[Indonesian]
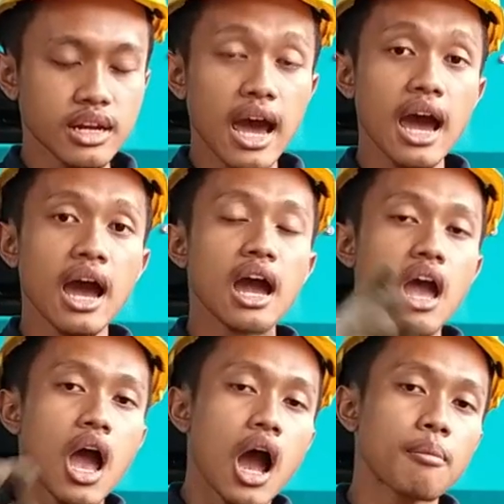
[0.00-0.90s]
Nah,
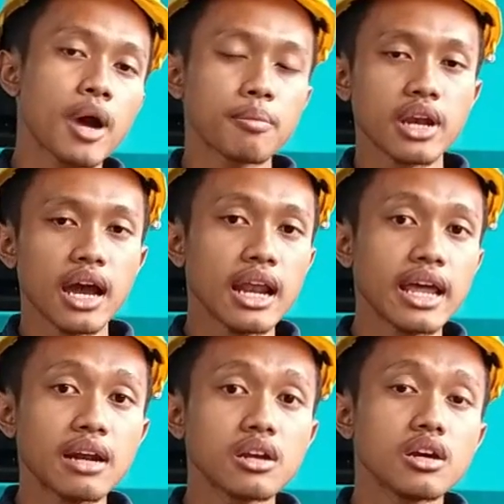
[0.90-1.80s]
apabila
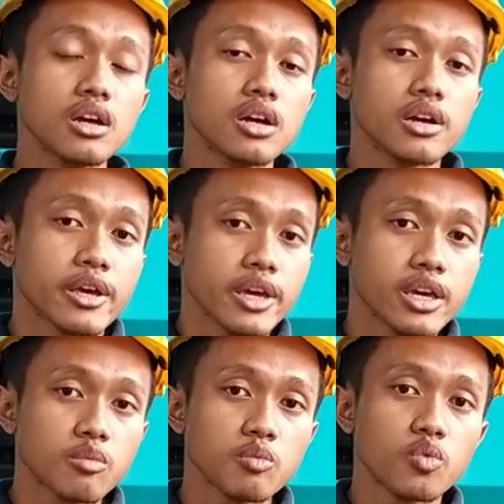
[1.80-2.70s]
kalian
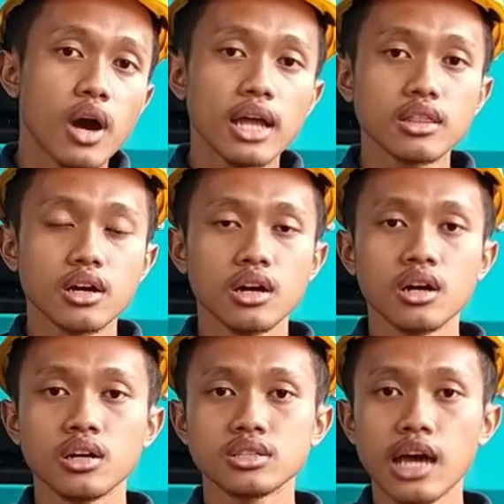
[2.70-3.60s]
ingin membuat
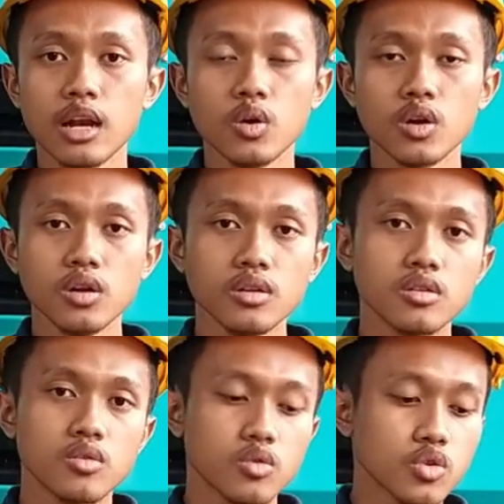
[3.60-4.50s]
e, jalur
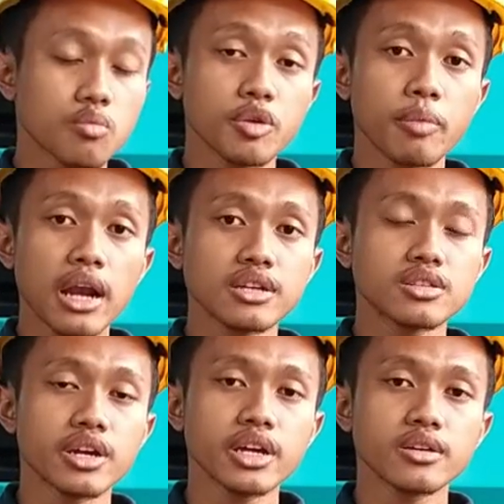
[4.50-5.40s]
untuk pipa
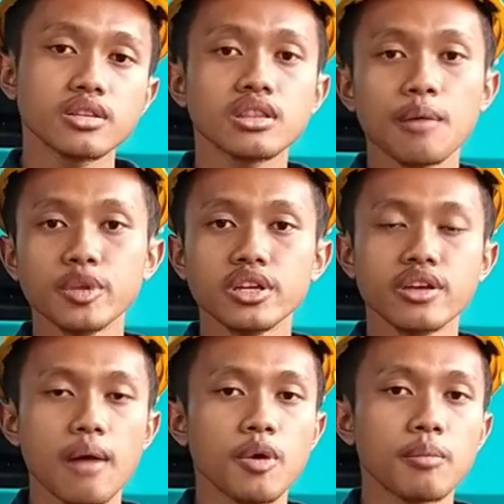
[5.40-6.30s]
listrik tetapi
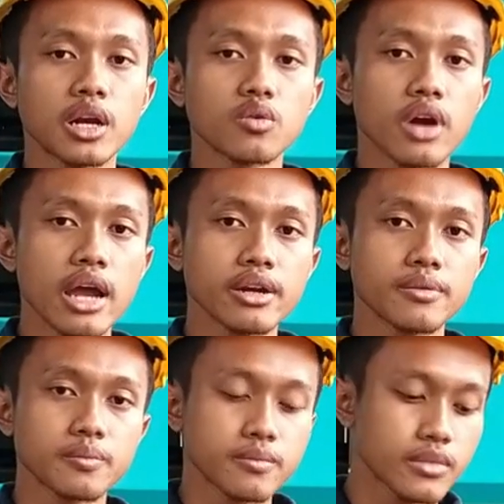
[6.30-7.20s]
tidak memerlukan
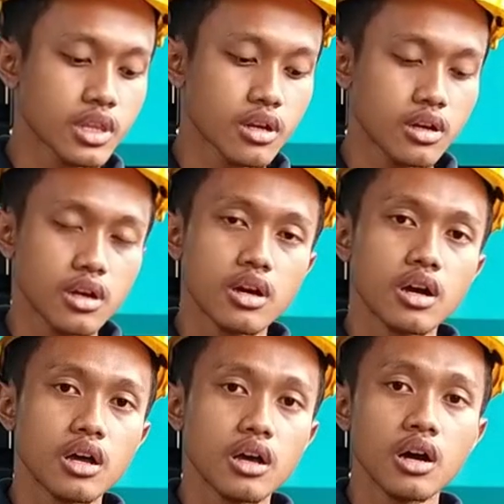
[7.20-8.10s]

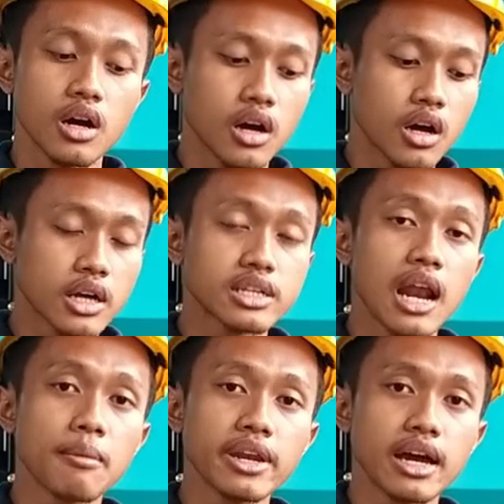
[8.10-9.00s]
e,
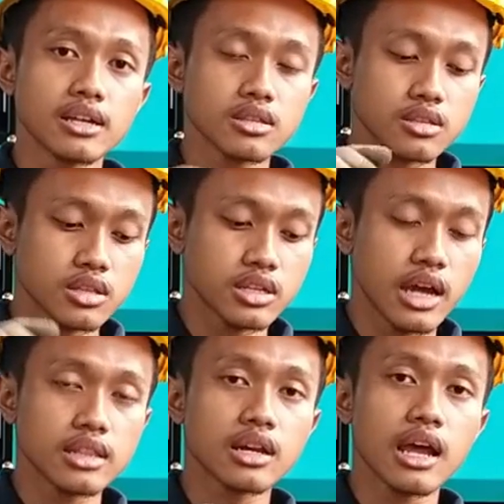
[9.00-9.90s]
kedalaman yang
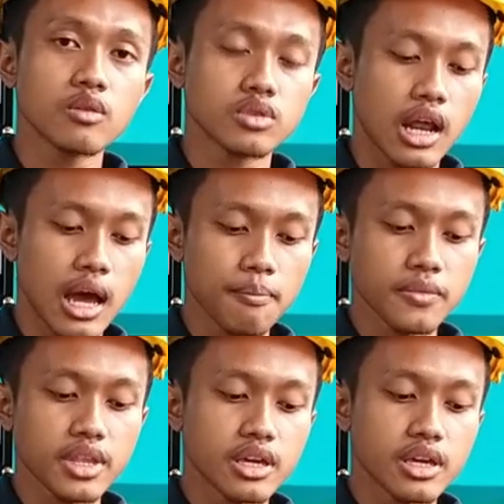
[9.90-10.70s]
tidak terlalu dalam,